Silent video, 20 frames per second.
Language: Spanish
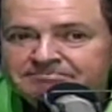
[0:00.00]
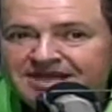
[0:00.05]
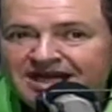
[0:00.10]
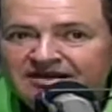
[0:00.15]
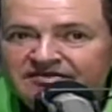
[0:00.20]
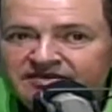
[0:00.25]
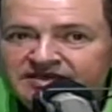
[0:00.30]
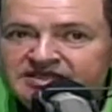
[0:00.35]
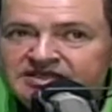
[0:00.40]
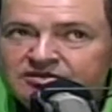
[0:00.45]

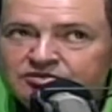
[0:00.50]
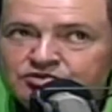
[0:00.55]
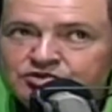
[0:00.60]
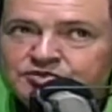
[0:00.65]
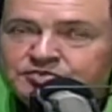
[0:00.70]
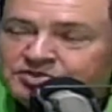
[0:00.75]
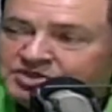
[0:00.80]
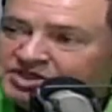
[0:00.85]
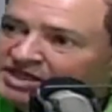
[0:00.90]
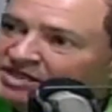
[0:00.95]
tal vez
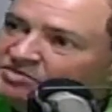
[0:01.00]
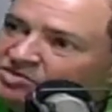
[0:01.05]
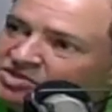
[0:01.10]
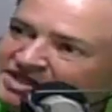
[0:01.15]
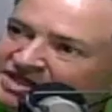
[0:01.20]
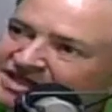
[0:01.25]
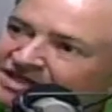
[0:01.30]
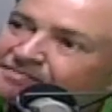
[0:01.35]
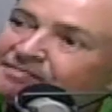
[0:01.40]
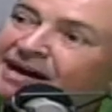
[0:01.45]
incluso pudiéramos
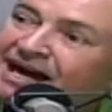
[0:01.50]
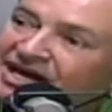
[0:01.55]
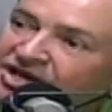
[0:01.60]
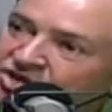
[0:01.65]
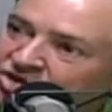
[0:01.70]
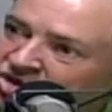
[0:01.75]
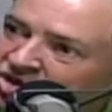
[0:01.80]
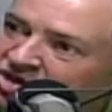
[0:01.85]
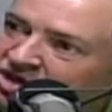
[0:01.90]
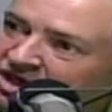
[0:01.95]
decir
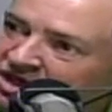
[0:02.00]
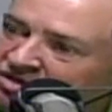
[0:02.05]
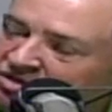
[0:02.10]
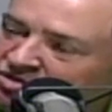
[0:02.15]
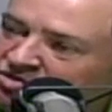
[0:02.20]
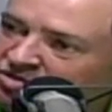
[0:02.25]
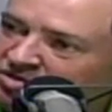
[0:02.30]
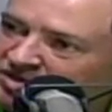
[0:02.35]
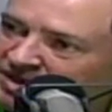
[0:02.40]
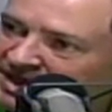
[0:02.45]
mayor que en
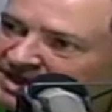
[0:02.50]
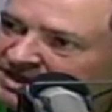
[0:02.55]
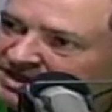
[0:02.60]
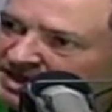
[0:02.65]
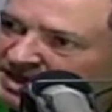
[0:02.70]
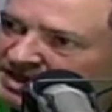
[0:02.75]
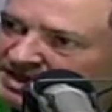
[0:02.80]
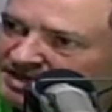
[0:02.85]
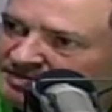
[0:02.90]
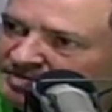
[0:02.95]
otros lugares
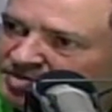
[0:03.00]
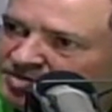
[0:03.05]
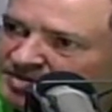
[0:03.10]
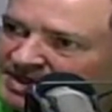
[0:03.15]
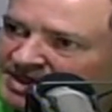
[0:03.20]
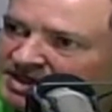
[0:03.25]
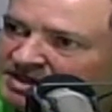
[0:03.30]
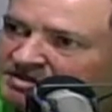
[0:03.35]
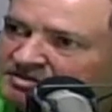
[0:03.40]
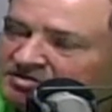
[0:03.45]
de la
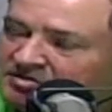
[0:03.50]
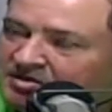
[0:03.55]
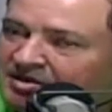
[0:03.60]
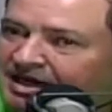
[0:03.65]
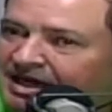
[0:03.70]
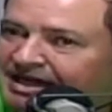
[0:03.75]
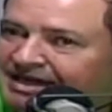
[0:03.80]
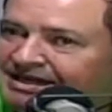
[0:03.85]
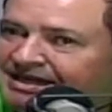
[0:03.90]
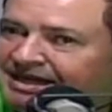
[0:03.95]
República.
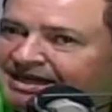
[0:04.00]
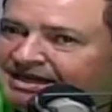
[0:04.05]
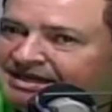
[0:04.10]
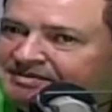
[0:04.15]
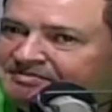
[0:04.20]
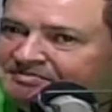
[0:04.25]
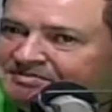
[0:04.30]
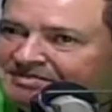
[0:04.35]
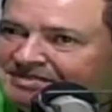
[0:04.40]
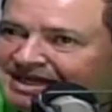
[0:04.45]
¿no?
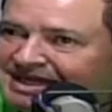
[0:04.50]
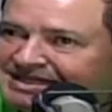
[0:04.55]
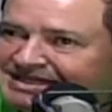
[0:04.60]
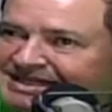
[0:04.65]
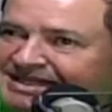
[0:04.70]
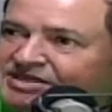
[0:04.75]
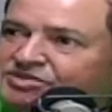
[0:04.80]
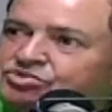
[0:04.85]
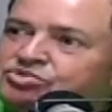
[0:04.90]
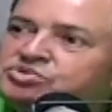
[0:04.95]
Hay,
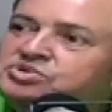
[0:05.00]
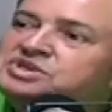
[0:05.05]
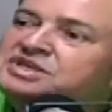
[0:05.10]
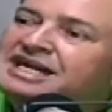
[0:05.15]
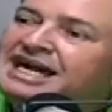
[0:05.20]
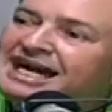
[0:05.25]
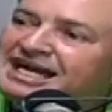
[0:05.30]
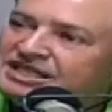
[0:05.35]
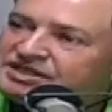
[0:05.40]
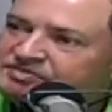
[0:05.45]
más
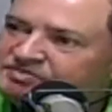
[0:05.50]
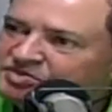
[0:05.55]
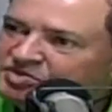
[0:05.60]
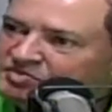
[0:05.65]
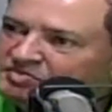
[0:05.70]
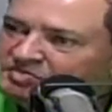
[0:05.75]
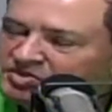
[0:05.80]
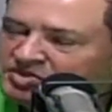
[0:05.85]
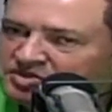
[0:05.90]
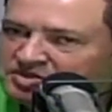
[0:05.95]

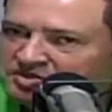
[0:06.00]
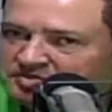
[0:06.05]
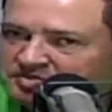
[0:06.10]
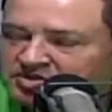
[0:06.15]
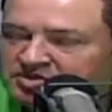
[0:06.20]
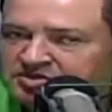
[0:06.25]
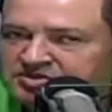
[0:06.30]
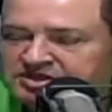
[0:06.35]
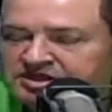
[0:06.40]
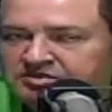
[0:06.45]
entusiasmo por,
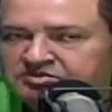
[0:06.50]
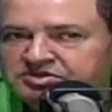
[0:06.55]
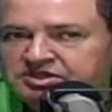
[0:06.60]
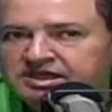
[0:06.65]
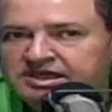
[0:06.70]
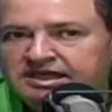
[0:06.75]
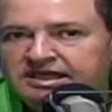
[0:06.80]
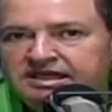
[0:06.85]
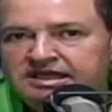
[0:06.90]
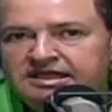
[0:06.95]
los autos
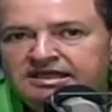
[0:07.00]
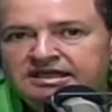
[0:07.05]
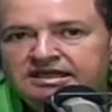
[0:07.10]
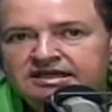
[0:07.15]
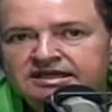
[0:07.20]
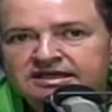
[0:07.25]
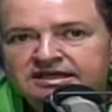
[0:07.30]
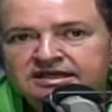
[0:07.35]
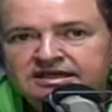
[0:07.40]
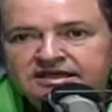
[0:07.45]
que aquí.
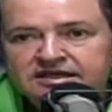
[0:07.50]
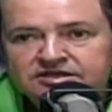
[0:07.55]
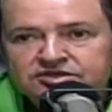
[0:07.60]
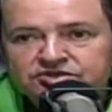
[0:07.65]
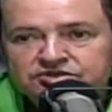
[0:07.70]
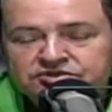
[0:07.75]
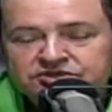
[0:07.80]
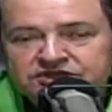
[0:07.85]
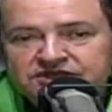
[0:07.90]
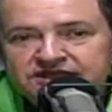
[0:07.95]

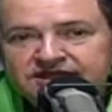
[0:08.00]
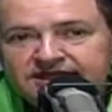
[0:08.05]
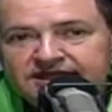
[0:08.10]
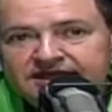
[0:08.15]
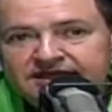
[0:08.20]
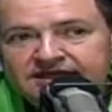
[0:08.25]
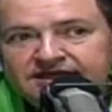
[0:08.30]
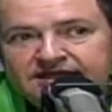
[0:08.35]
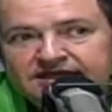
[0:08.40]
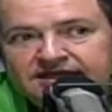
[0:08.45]
Yo sé
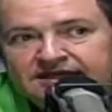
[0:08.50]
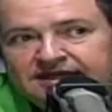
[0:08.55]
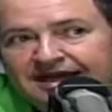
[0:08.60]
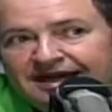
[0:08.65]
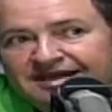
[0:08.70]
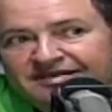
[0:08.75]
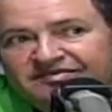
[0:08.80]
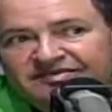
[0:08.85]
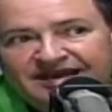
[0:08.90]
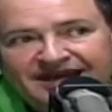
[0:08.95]
que
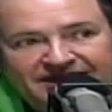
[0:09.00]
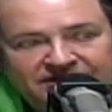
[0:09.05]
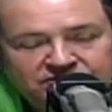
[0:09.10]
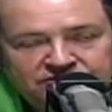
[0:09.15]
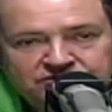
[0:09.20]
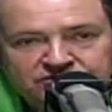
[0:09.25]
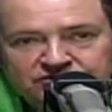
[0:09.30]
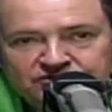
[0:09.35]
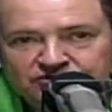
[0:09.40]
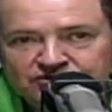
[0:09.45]
hay
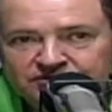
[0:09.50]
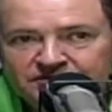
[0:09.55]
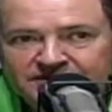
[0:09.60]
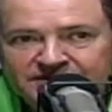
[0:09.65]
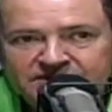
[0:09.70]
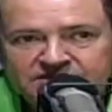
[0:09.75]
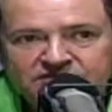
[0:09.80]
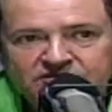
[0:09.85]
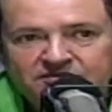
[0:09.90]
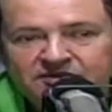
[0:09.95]
varios
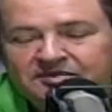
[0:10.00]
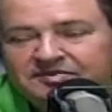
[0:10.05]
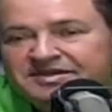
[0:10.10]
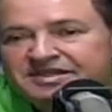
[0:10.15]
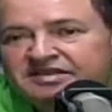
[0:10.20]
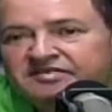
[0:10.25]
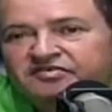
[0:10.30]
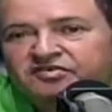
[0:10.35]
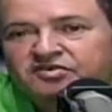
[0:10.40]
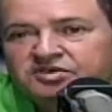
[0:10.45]
clubes,
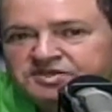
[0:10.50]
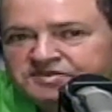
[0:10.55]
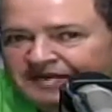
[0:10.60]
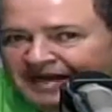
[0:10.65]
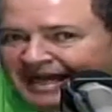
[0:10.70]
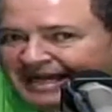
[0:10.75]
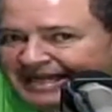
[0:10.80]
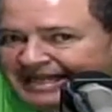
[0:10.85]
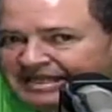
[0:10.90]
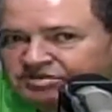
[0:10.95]
obviamente
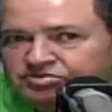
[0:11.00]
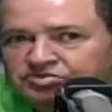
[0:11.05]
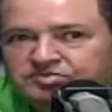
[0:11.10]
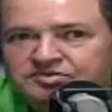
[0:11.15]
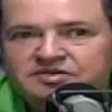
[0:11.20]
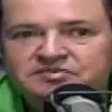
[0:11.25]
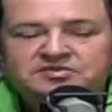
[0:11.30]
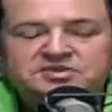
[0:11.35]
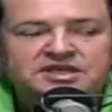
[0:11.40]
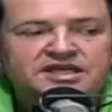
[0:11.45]
Volkswagen
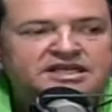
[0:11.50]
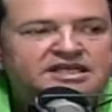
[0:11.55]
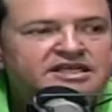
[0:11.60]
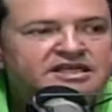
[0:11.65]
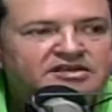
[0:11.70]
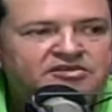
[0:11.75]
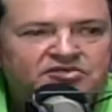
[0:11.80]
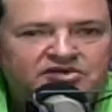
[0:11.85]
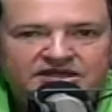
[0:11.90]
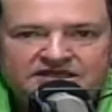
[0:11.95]
tuvimos
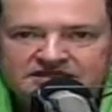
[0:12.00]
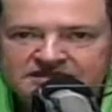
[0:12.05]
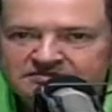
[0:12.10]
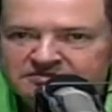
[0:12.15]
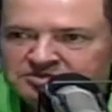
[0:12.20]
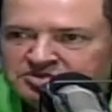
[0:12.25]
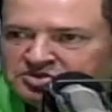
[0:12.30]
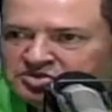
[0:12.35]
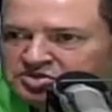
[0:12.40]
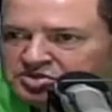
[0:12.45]
aquí no hace
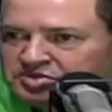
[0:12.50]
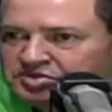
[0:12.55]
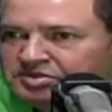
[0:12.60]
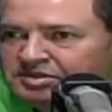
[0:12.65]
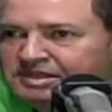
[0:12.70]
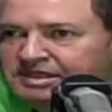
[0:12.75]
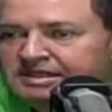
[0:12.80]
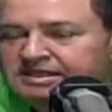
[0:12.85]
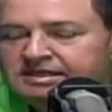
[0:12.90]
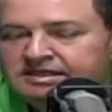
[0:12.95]
mucho,
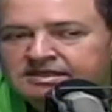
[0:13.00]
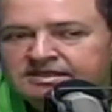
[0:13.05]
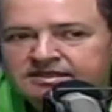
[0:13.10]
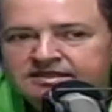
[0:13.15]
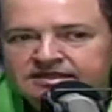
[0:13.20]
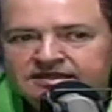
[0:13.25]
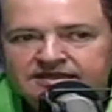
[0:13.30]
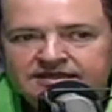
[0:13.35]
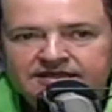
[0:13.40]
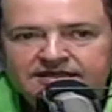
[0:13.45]

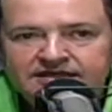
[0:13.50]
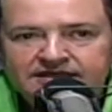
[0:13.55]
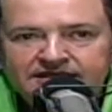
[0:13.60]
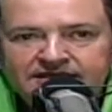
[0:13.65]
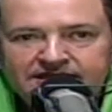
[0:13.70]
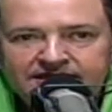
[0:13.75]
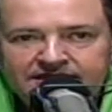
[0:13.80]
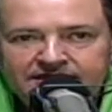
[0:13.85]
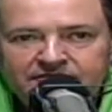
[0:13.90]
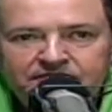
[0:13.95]

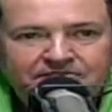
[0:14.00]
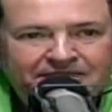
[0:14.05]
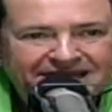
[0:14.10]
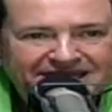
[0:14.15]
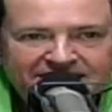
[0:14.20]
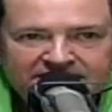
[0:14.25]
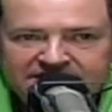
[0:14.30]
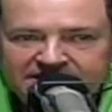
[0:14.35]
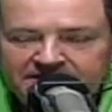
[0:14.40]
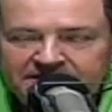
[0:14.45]
eh, un
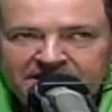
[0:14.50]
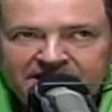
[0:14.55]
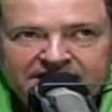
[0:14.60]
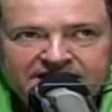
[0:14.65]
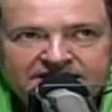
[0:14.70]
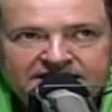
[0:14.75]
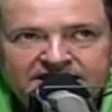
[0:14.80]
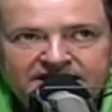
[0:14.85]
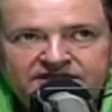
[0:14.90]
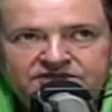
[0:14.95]
par de
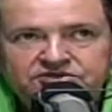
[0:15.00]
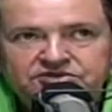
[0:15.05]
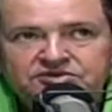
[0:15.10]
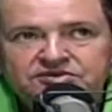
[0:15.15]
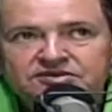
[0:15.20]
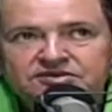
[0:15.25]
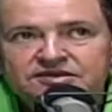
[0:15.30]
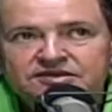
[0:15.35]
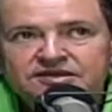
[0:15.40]
semanas de hecho,